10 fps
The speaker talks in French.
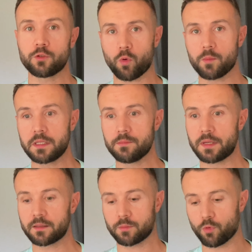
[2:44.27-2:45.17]
3
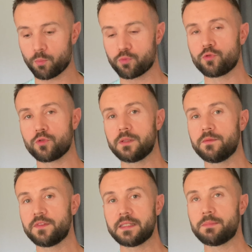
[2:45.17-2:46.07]
mm pour plus de
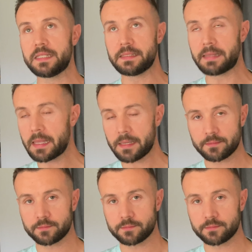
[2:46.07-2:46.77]
l'invisibilité.